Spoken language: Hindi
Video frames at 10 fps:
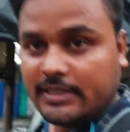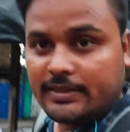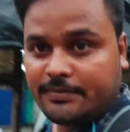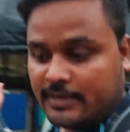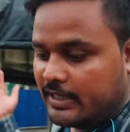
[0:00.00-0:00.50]
उसी
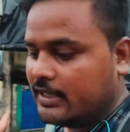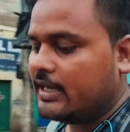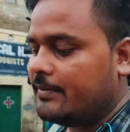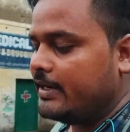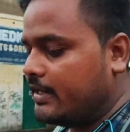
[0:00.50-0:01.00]
फ्रेंड
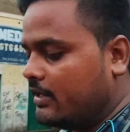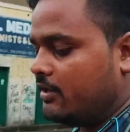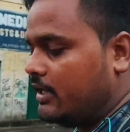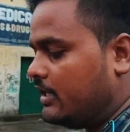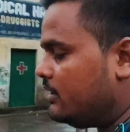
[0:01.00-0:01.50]
का मेडिकल
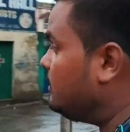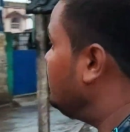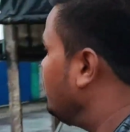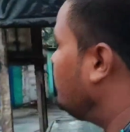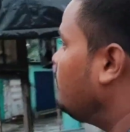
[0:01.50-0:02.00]
हॉल है
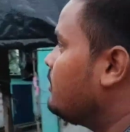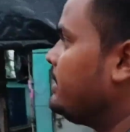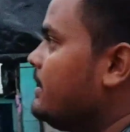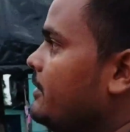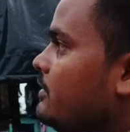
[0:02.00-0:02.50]
और
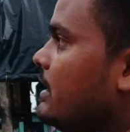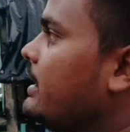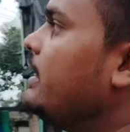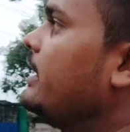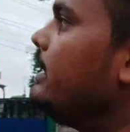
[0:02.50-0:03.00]
यहीं पर उनका
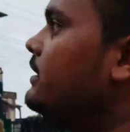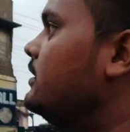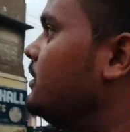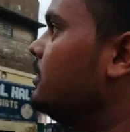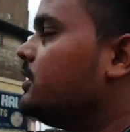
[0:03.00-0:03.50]
घर है
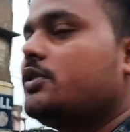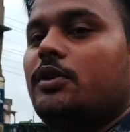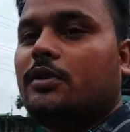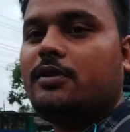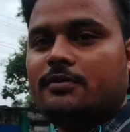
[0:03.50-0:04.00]
सो